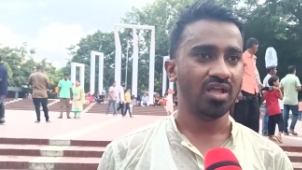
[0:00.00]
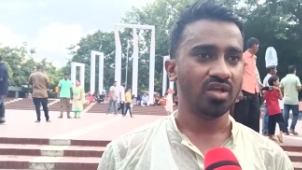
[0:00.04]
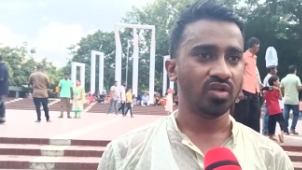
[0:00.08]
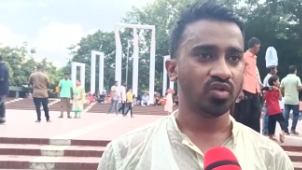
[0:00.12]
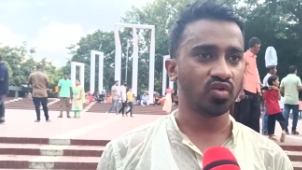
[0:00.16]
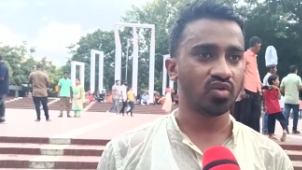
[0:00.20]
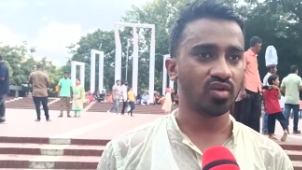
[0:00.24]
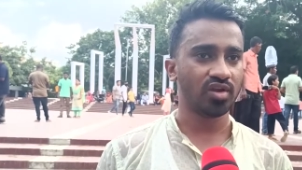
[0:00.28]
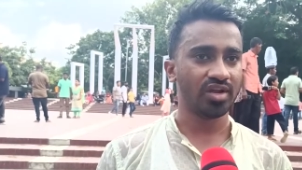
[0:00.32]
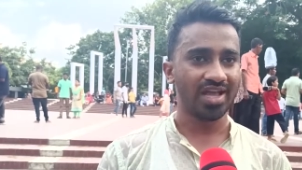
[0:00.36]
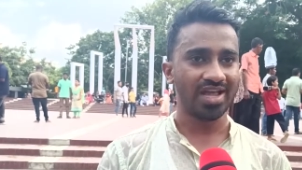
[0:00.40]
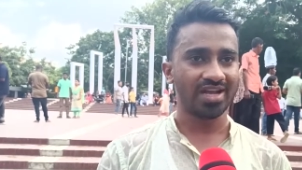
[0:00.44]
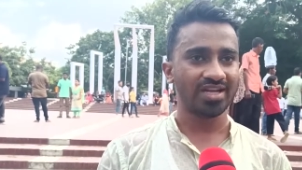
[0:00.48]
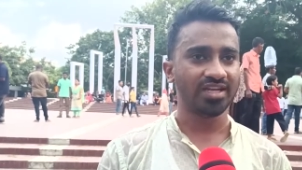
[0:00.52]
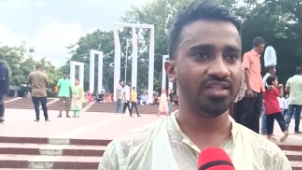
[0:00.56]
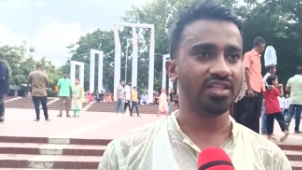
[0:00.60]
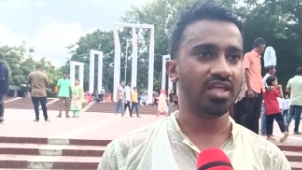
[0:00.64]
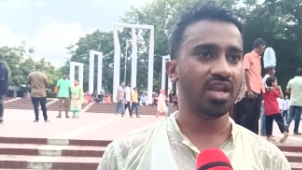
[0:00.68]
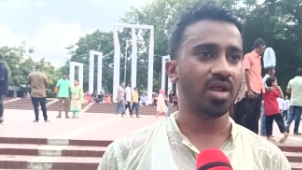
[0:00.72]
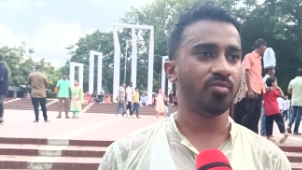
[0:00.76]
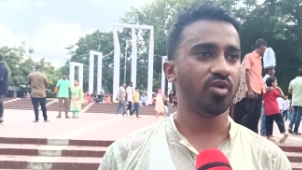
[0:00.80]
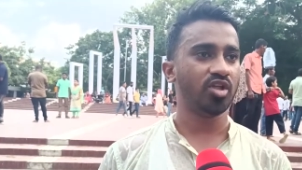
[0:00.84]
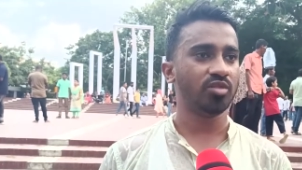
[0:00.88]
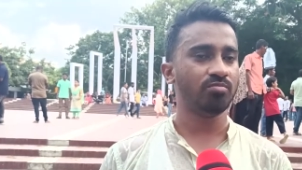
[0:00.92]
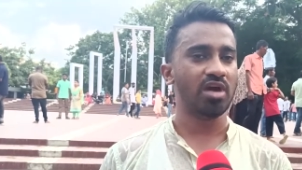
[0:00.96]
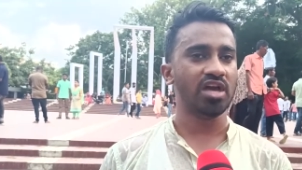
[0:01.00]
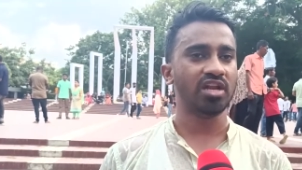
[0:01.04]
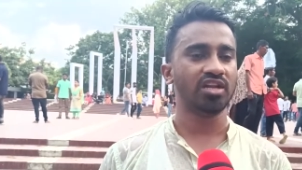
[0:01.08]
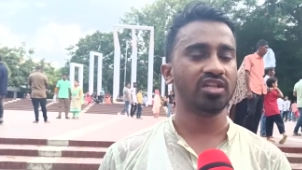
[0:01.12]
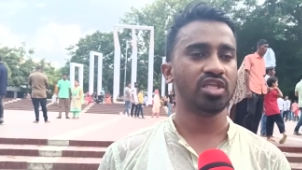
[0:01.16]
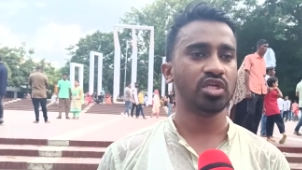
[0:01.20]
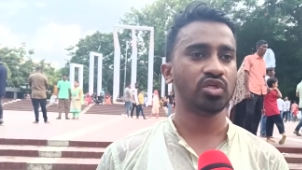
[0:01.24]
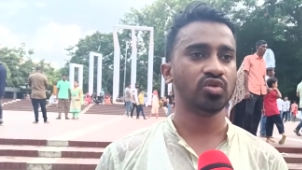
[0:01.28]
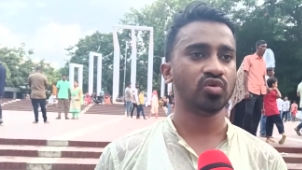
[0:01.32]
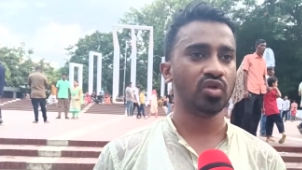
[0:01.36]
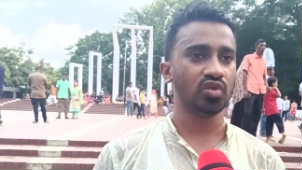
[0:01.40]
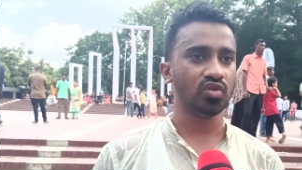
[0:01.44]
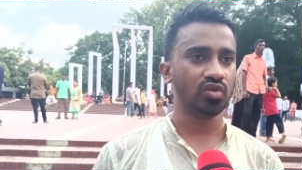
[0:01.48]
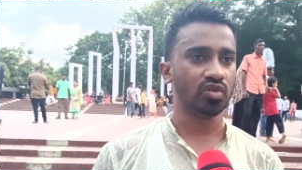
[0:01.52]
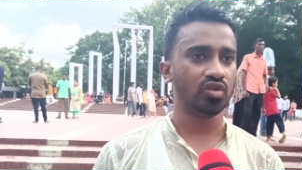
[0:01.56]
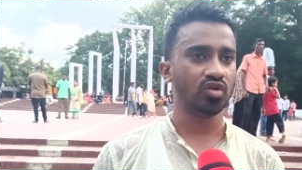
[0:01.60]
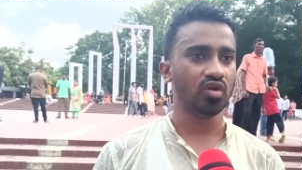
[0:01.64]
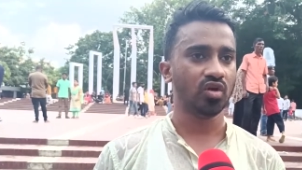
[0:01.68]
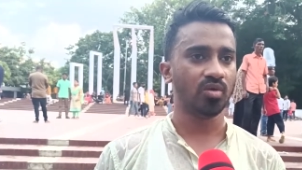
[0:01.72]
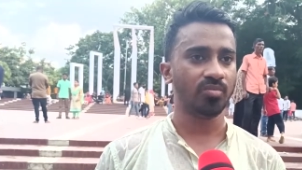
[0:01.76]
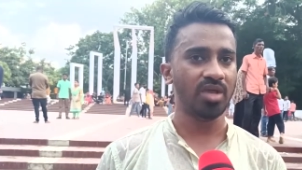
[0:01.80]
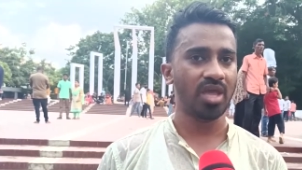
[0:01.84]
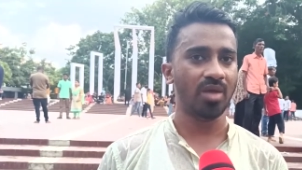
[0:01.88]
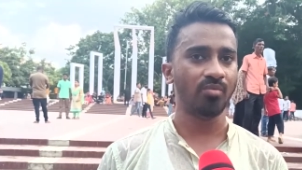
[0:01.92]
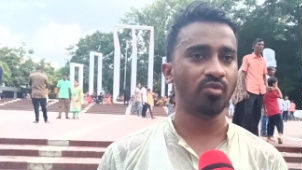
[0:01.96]
সুতরাং একটি নিরাপদ বাংলাদেশ গড়ে তুলতে
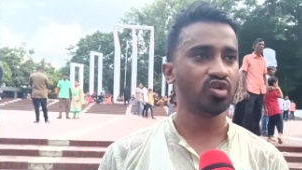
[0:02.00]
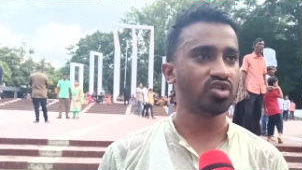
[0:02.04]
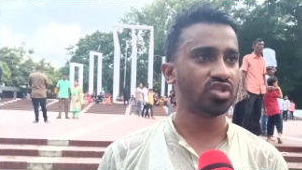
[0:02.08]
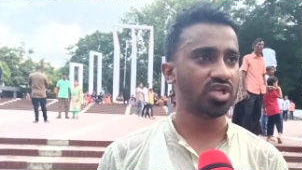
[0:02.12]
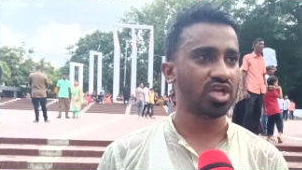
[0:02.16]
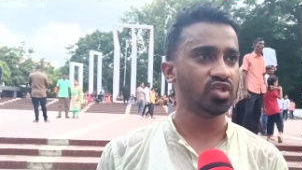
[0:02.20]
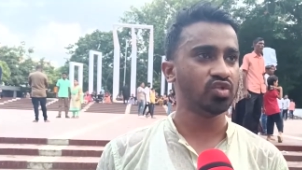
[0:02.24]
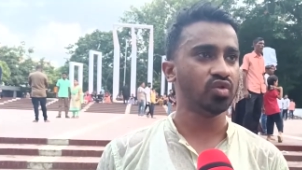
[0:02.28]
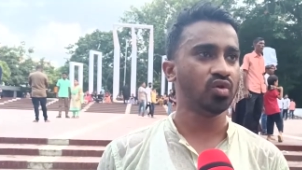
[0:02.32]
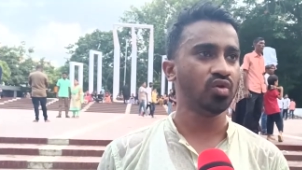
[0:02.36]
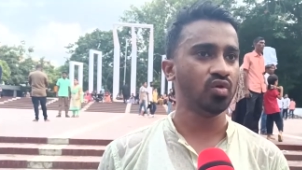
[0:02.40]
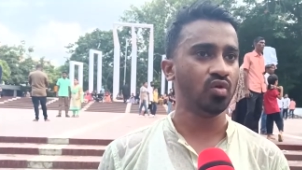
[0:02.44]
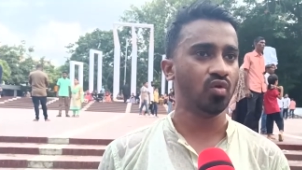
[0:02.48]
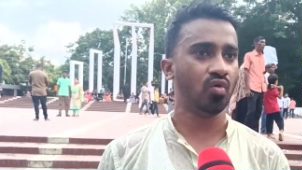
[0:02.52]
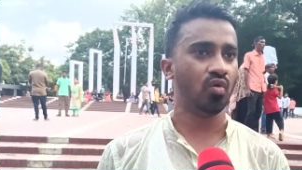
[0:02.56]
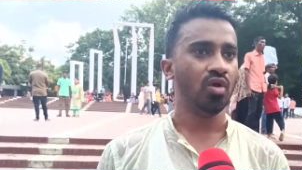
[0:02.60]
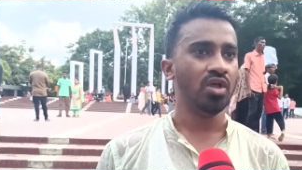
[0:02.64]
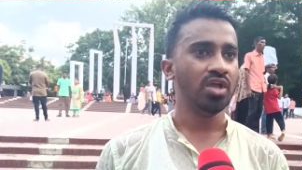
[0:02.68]
হবে এবং সেই জন্য